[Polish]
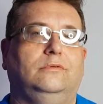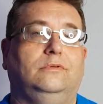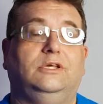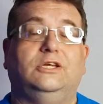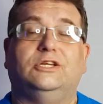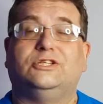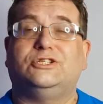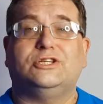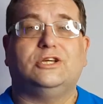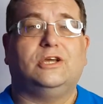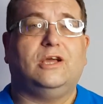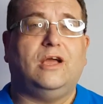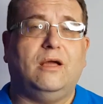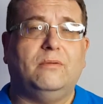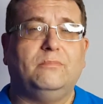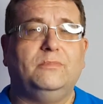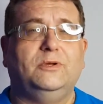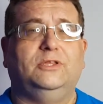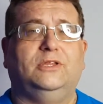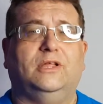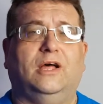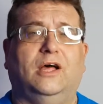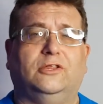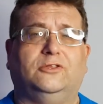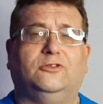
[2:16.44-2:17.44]
Nie
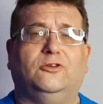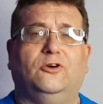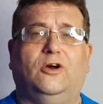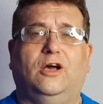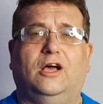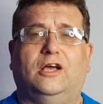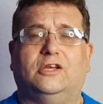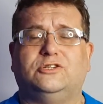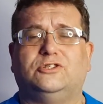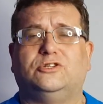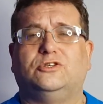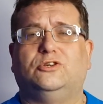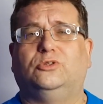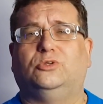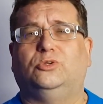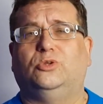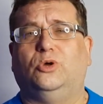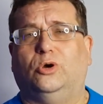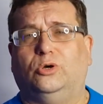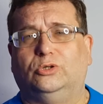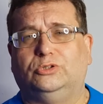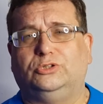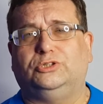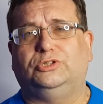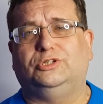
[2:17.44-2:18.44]
czekamy na to, aż
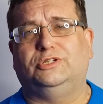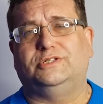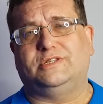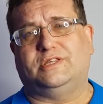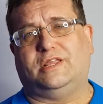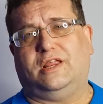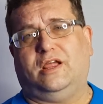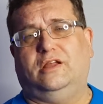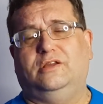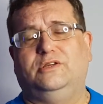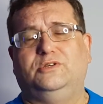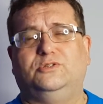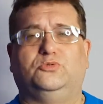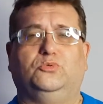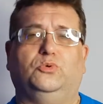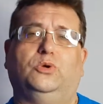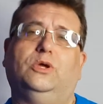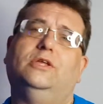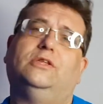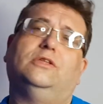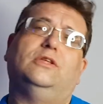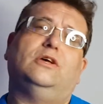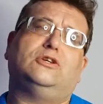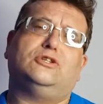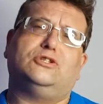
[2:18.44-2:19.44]
ktoś
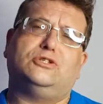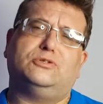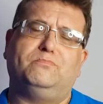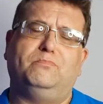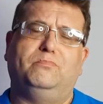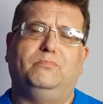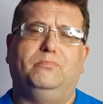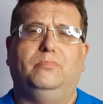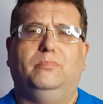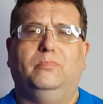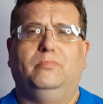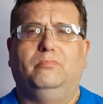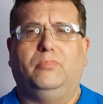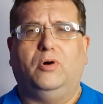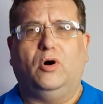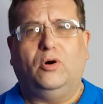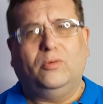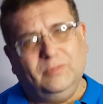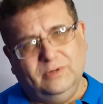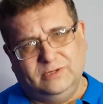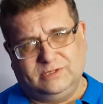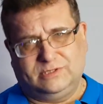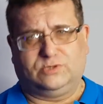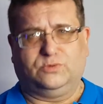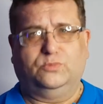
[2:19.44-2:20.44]
zrealizuje nasz
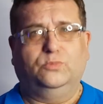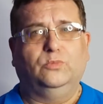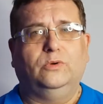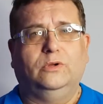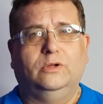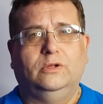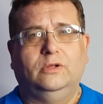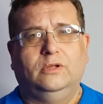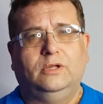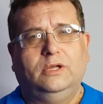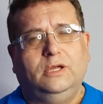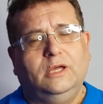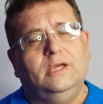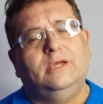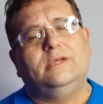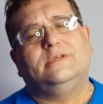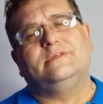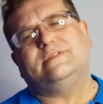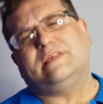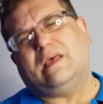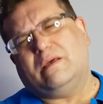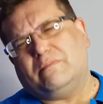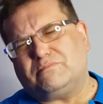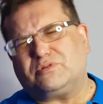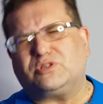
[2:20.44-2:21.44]
pomysł.
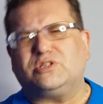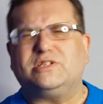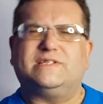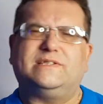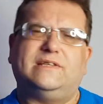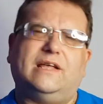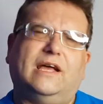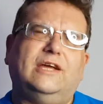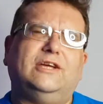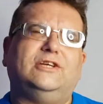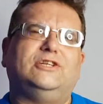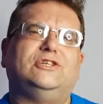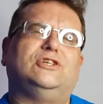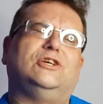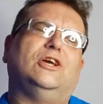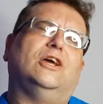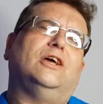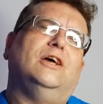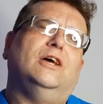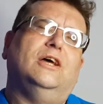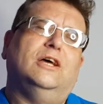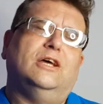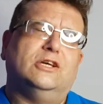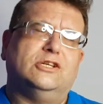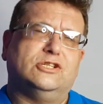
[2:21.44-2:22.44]
Sam przyznaję
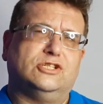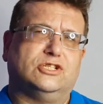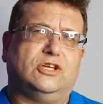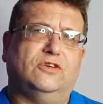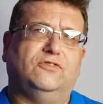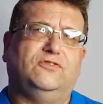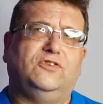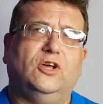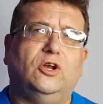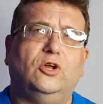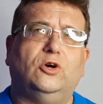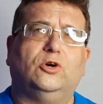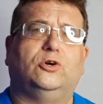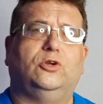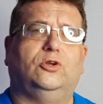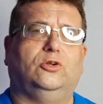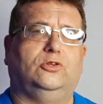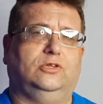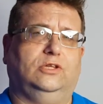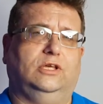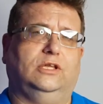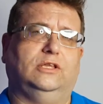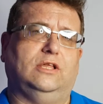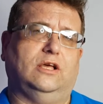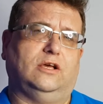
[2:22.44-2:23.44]
się, że
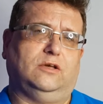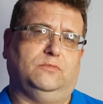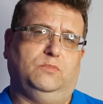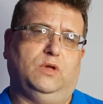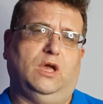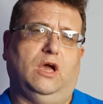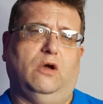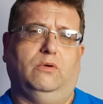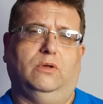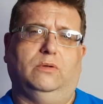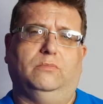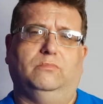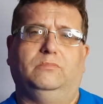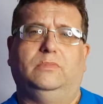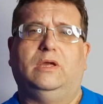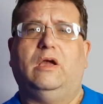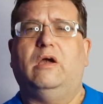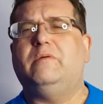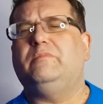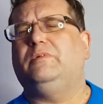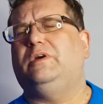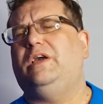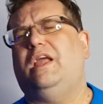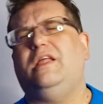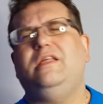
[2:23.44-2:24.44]
wielokrotnie tak miałem.
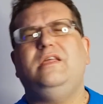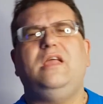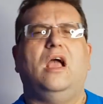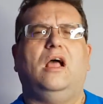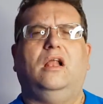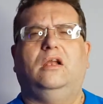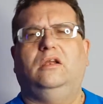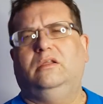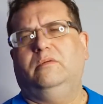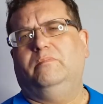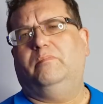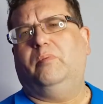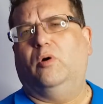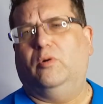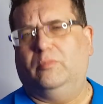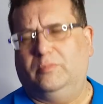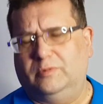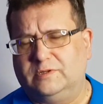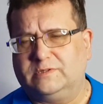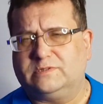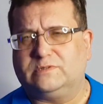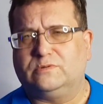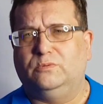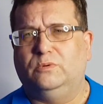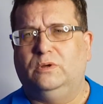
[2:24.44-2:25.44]
Miałem genialny
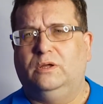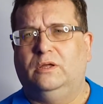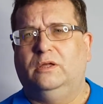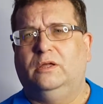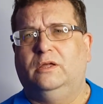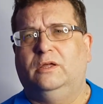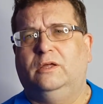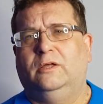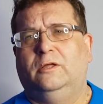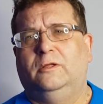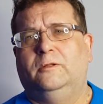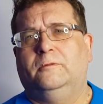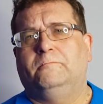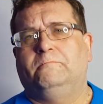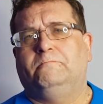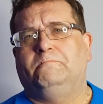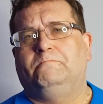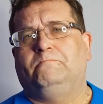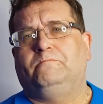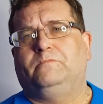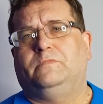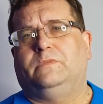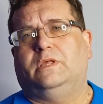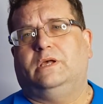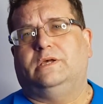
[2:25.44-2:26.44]
pomysł.
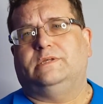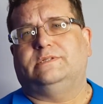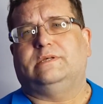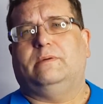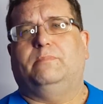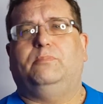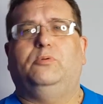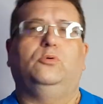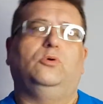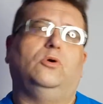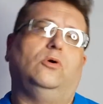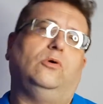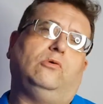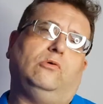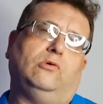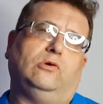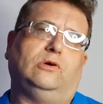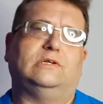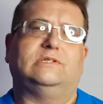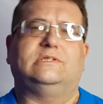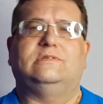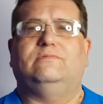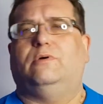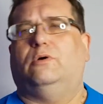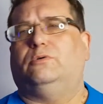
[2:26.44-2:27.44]
A za pół roku
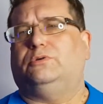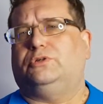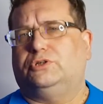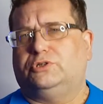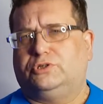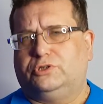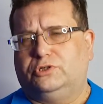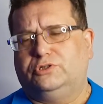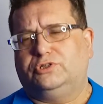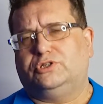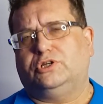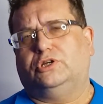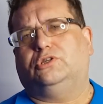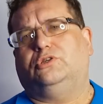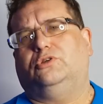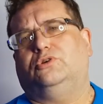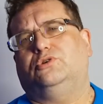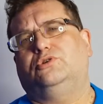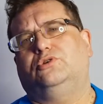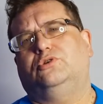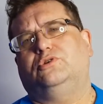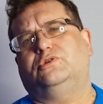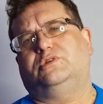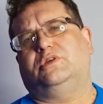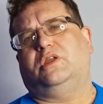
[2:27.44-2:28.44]
okazywało się, że
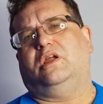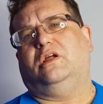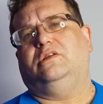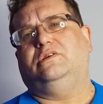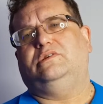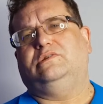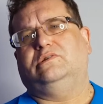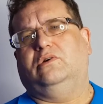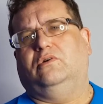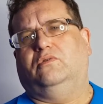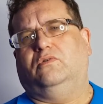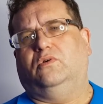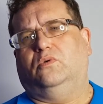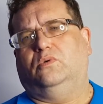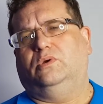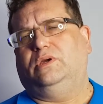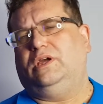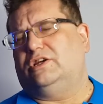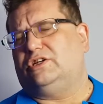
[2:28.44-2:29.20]
ktoś go zrealizował.